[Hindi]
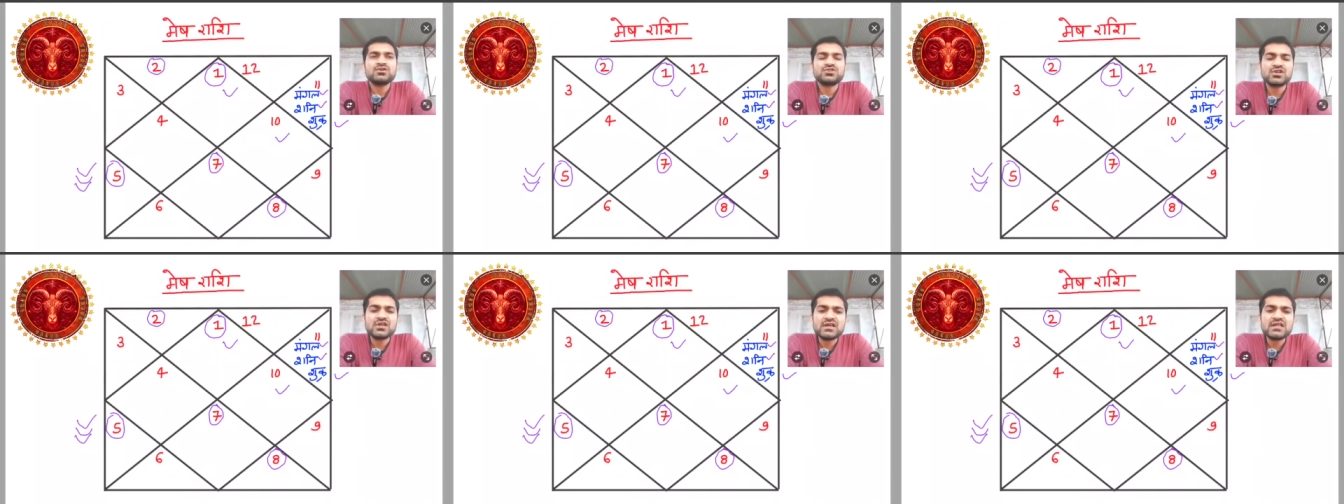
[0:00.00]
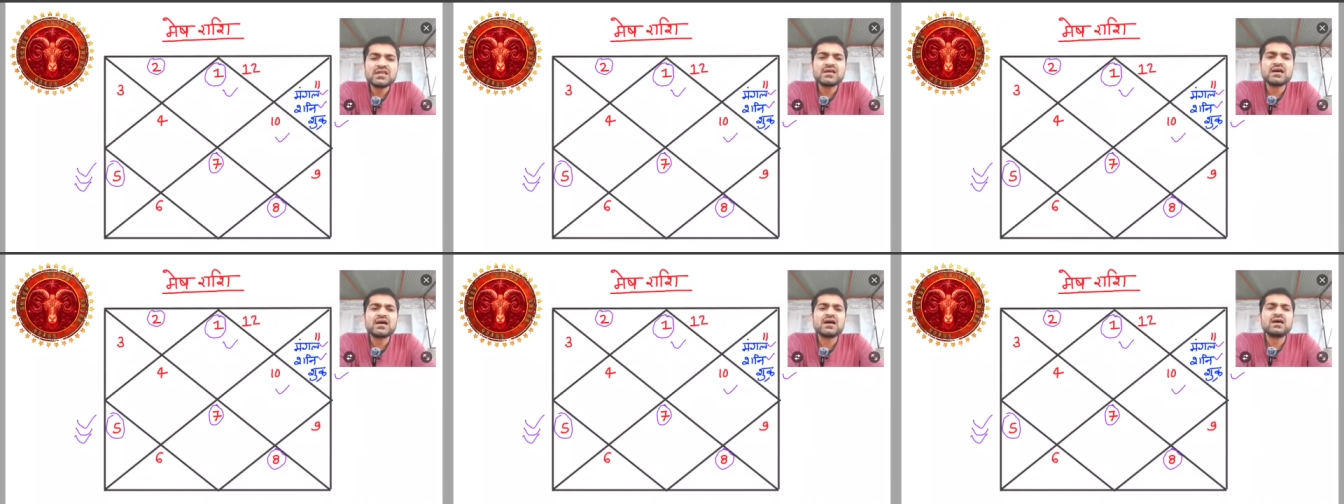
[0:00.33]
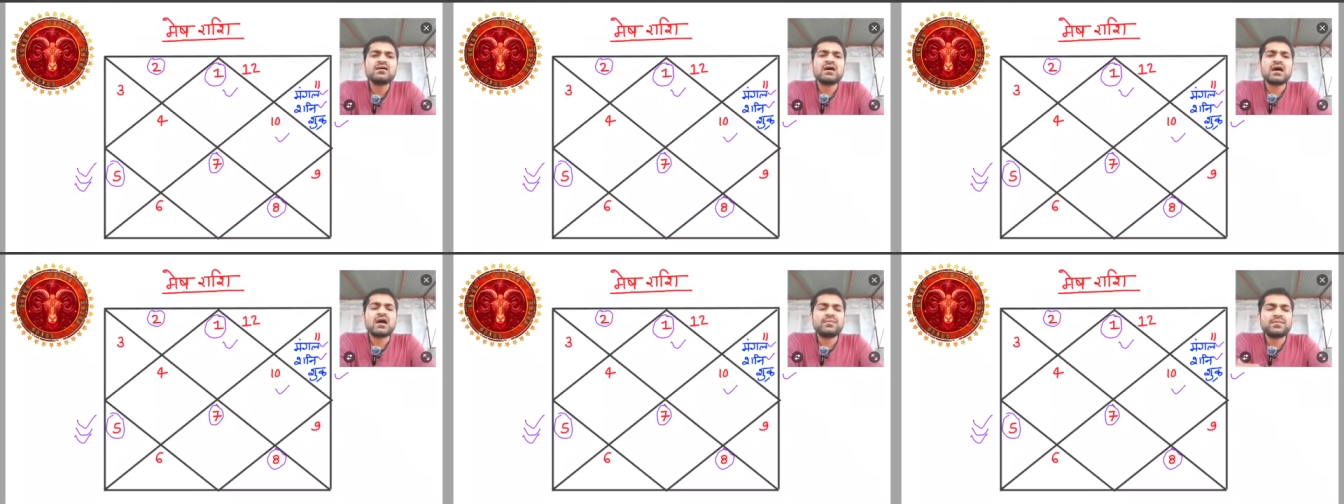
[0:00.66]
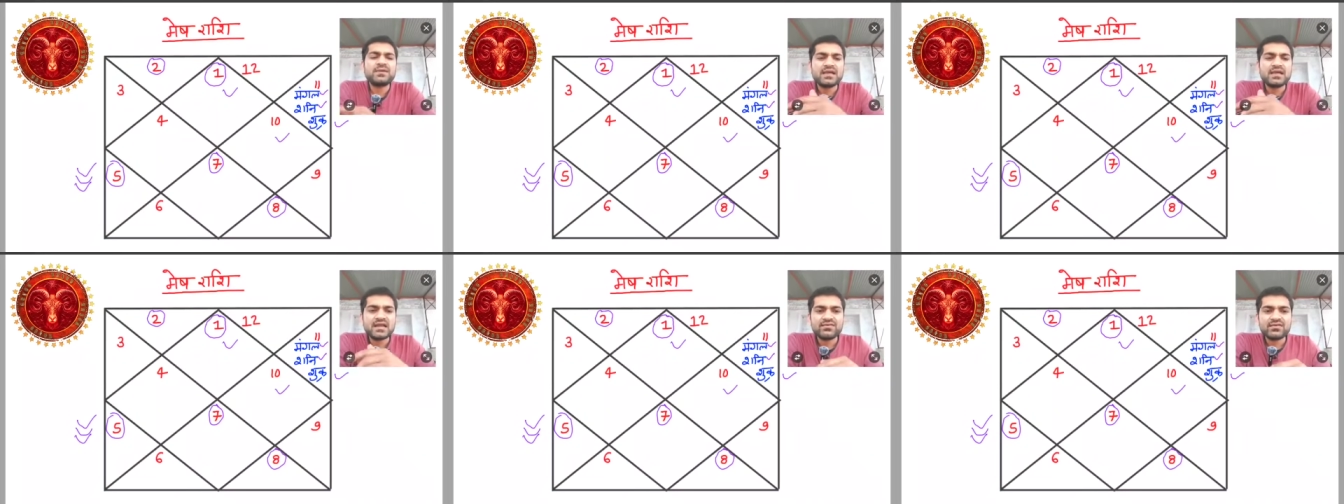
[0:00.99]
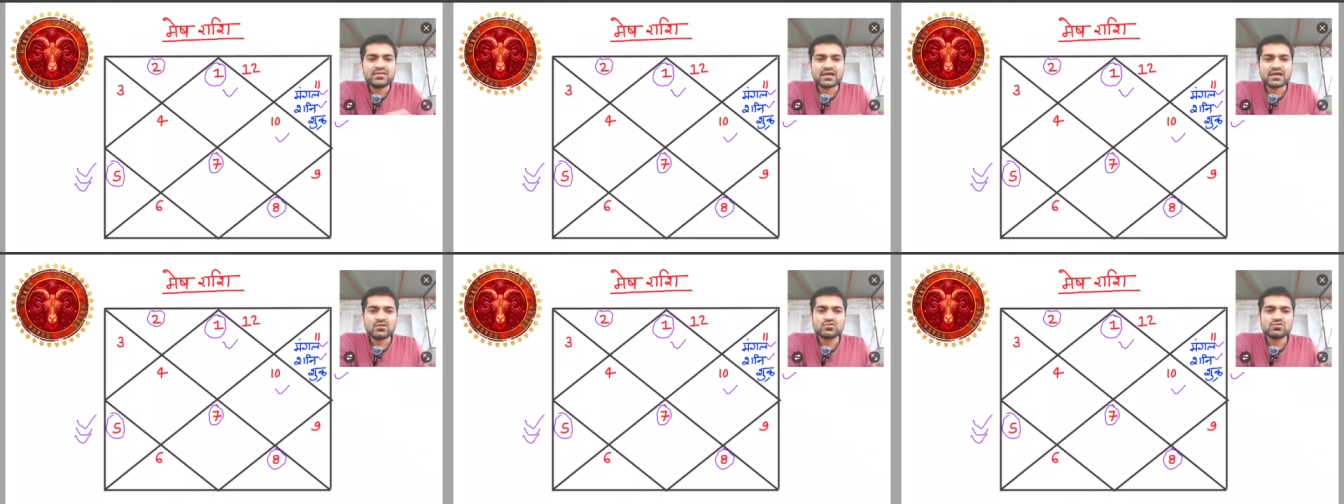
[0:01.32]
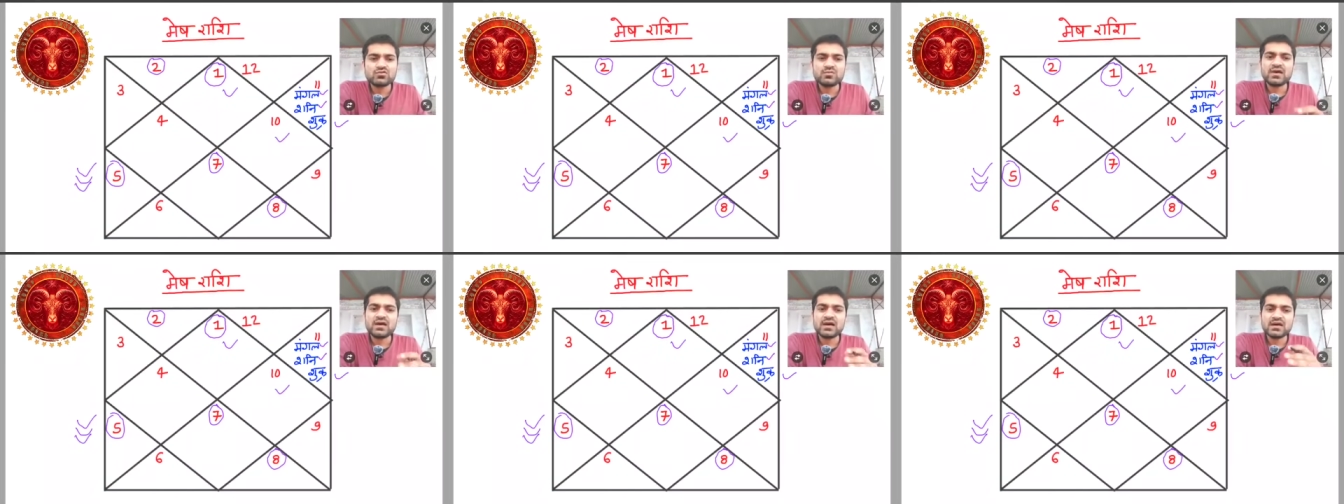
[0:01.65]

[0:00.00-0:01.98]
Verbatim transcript: शनि का आपके इलेवेंथ हाउस में